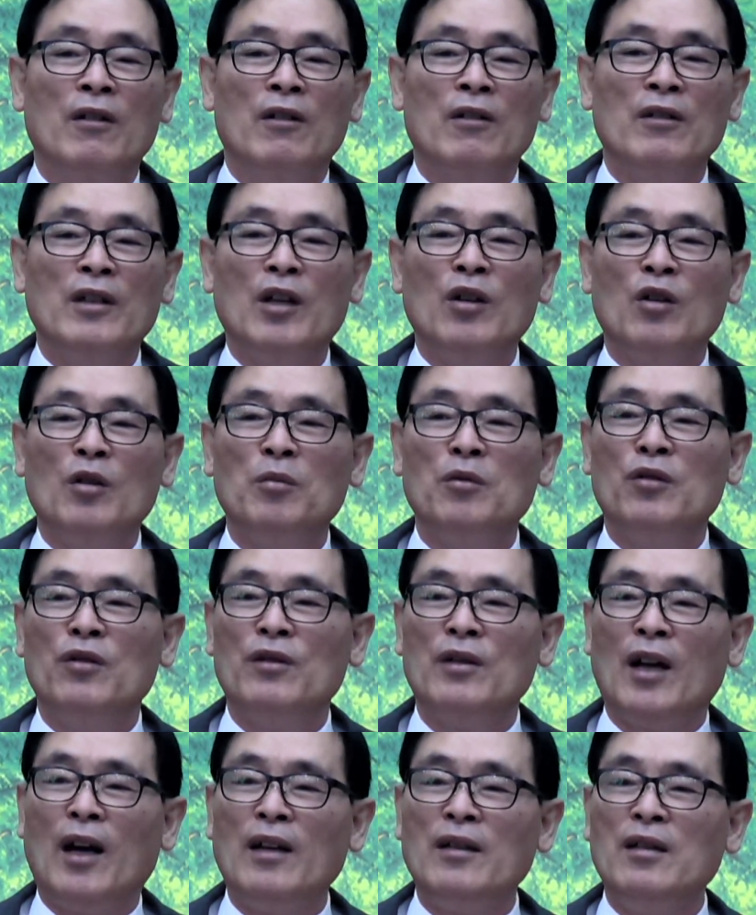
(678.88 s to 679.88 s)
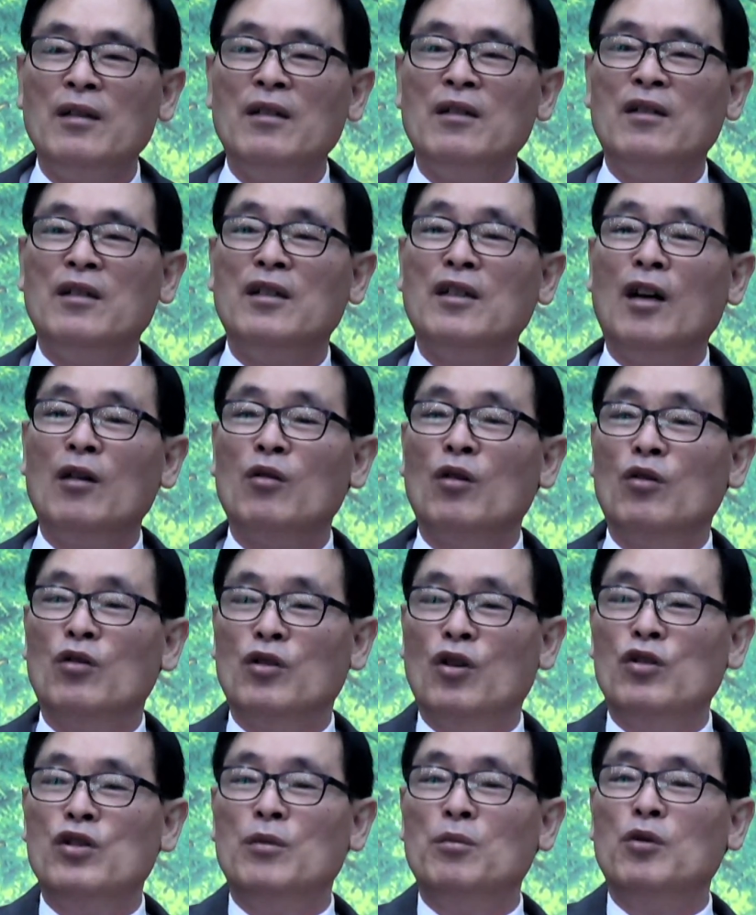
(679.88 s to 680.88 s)
근데 여러분, 사실은 지가
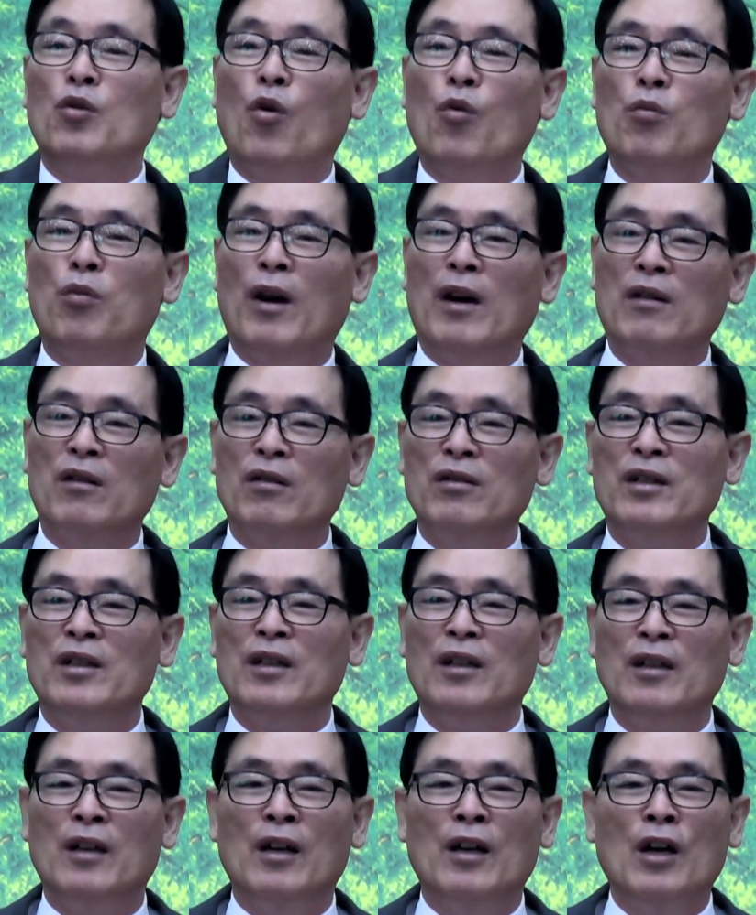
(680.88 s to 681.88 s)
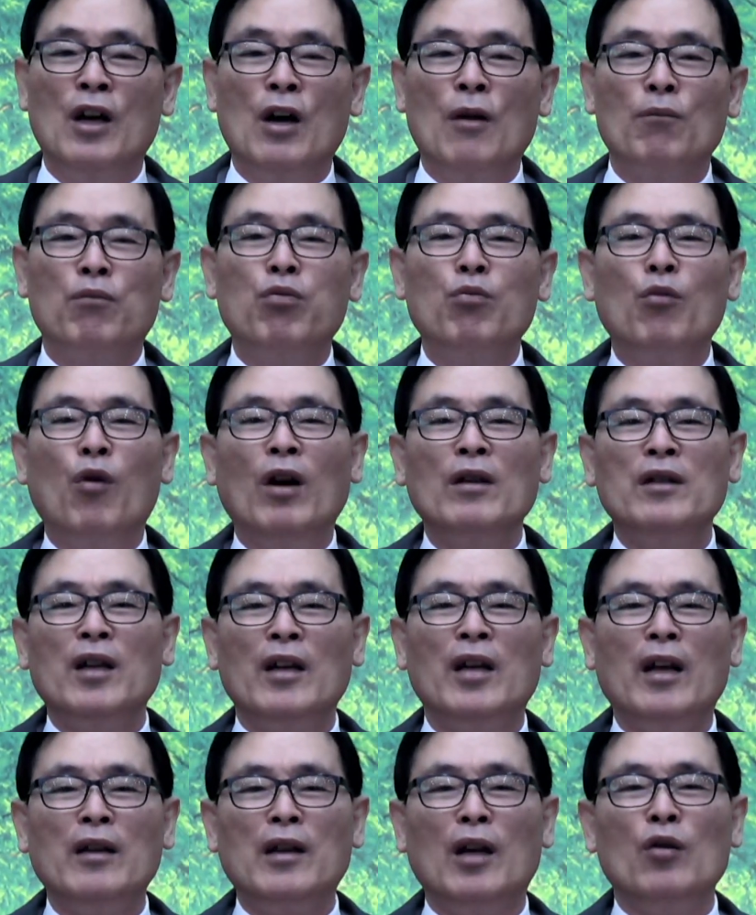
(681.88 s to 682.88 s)
열심히 공부한 것이 부모한테
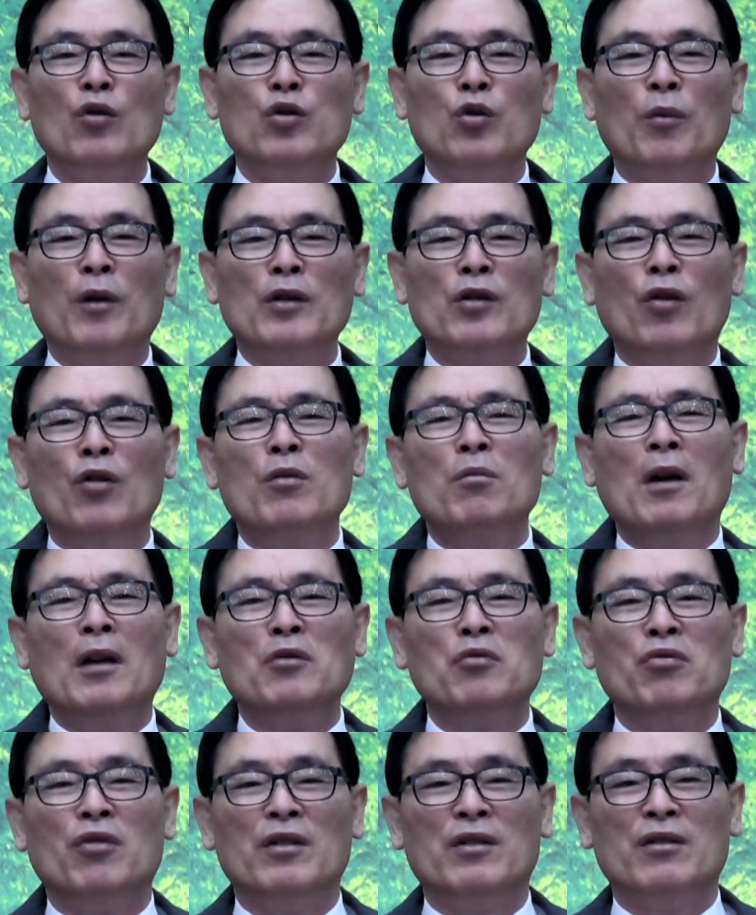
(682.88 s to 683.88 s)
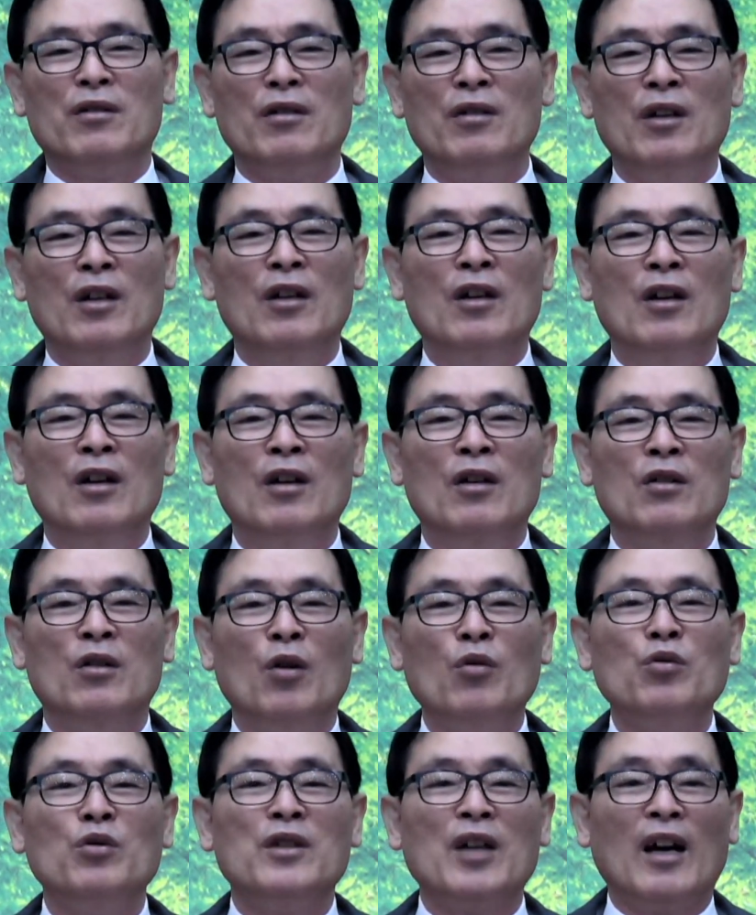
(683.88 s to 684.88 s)
혜택을 줘봐자 얼마나 주겠어요?
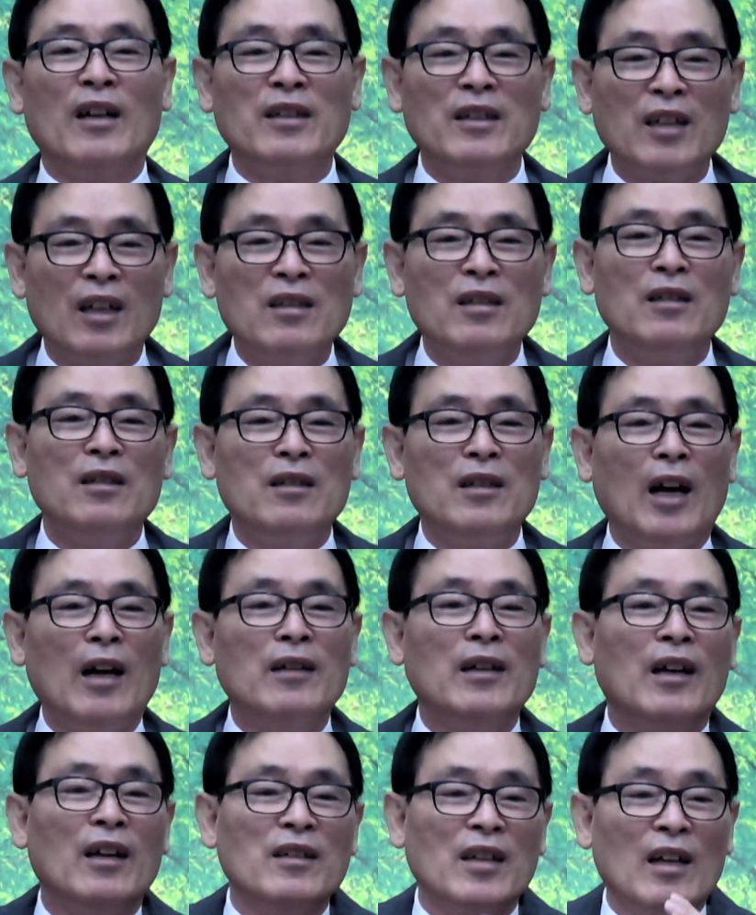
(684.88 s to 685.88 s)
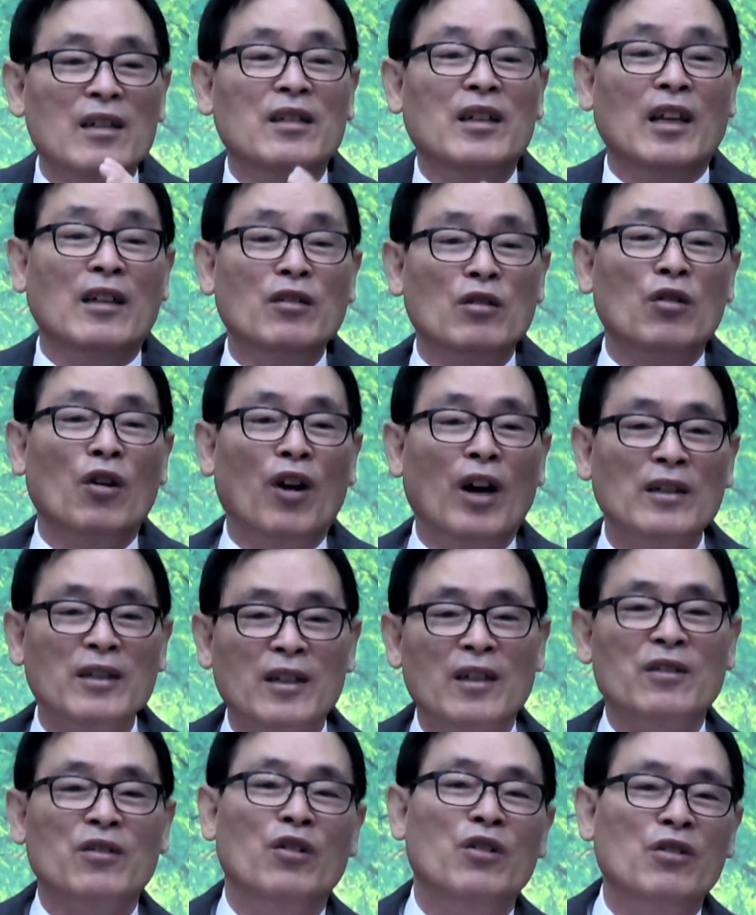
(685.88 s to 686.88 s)
결국은 자기 자신 장래가 잘 되는 거
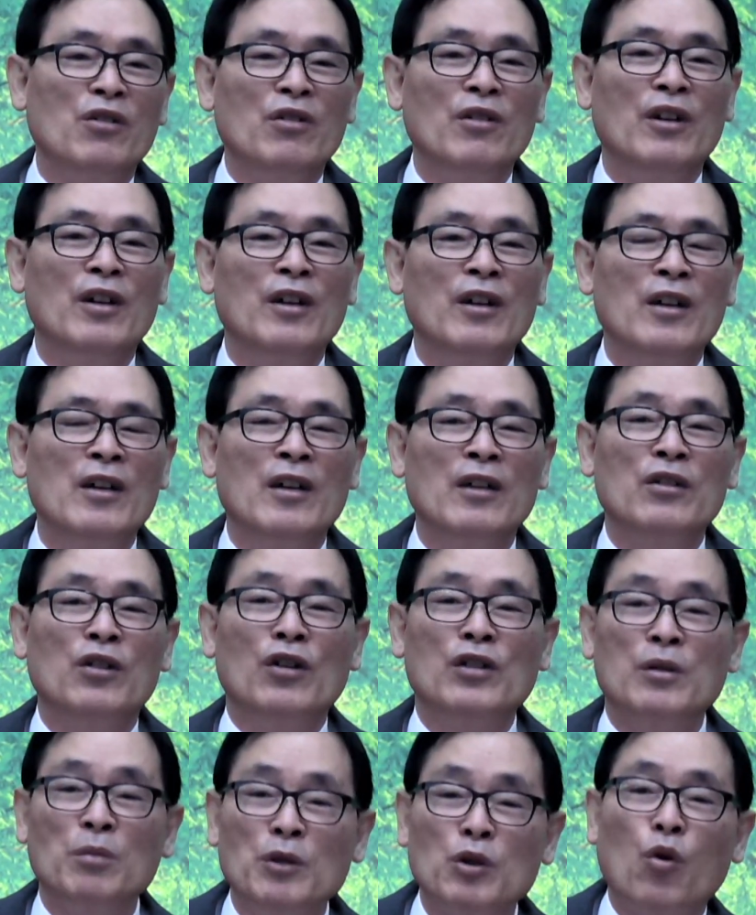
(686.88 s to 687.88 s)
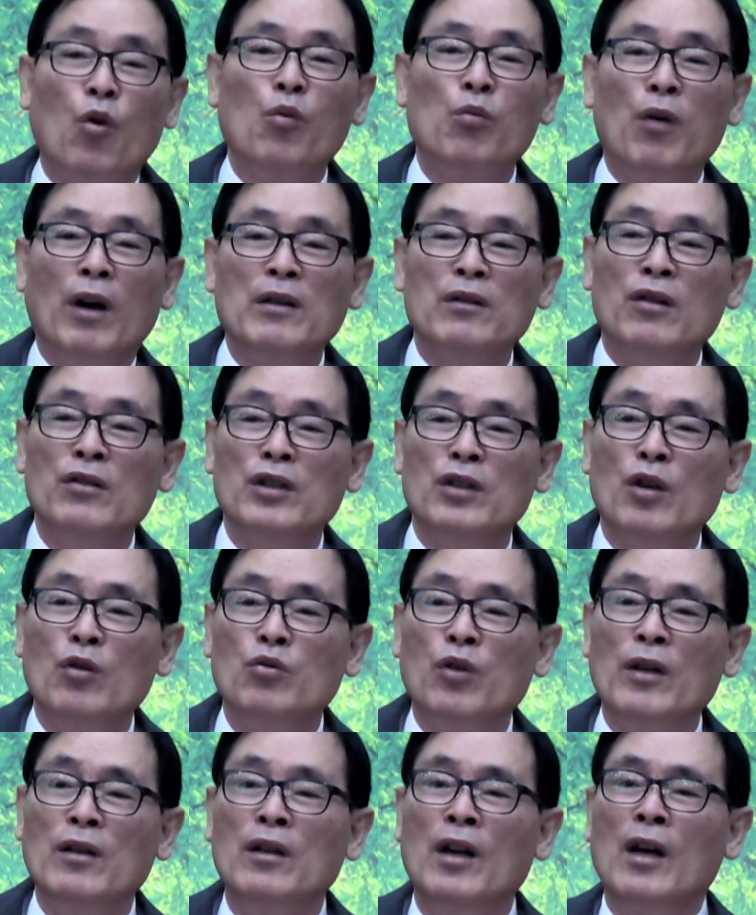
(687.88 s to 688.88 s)
아니겠어요? 열심히 공부하는 것이
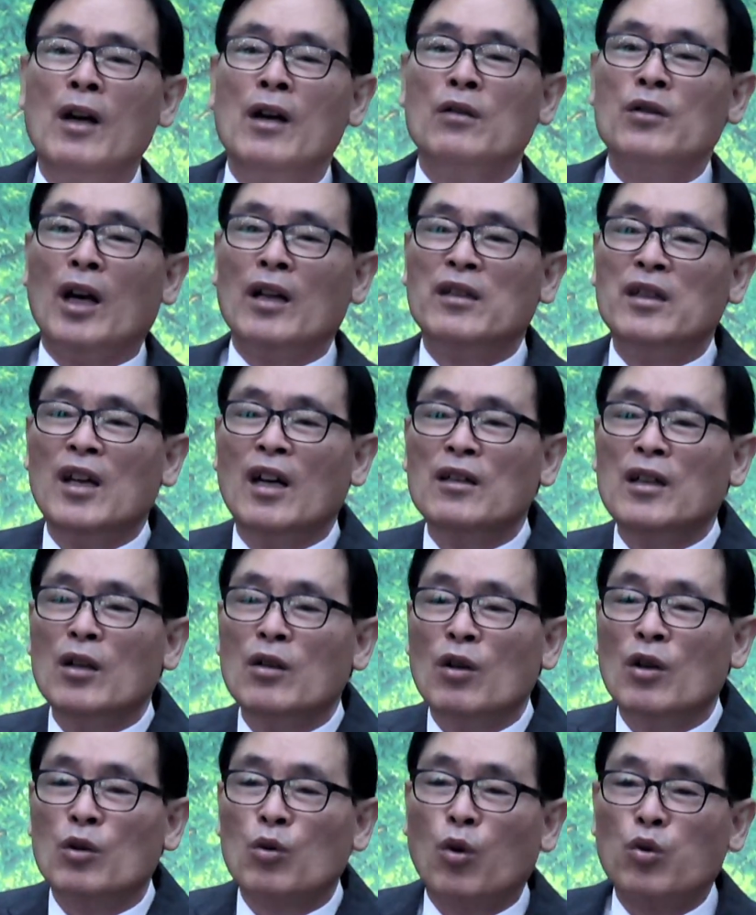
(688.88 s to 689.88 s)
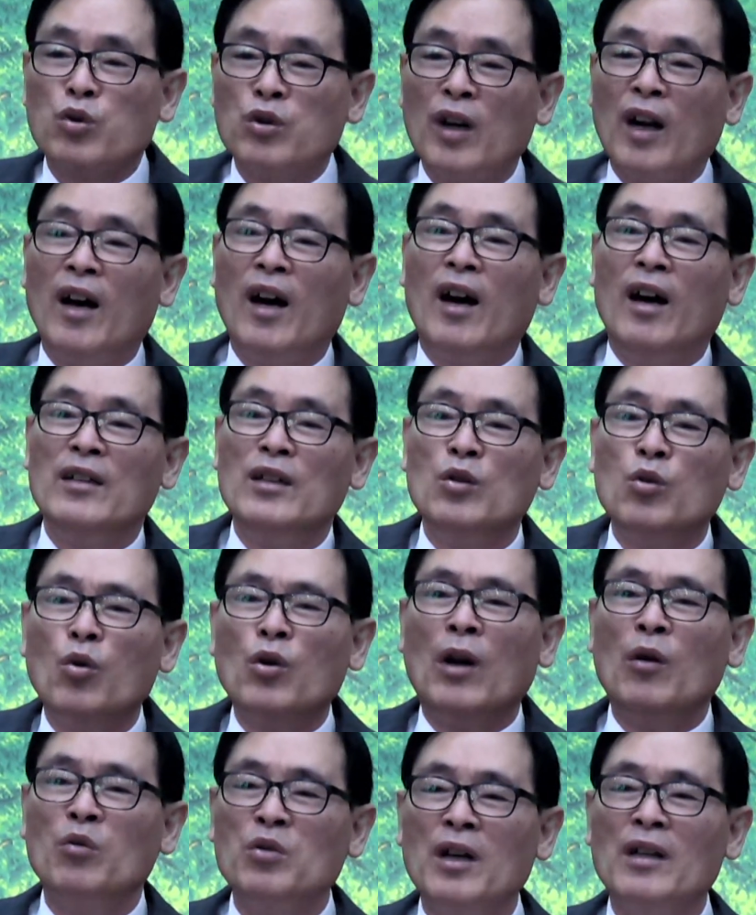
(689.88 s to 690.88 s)
결국에는 자기한테 고스란히
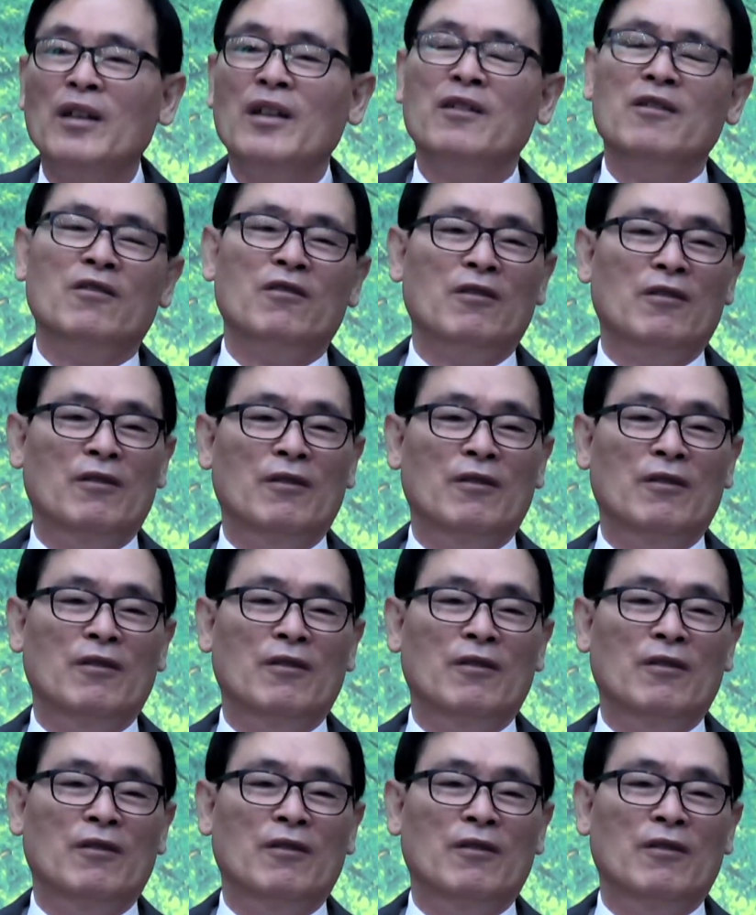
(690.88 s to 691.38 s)
돌아오잖아요.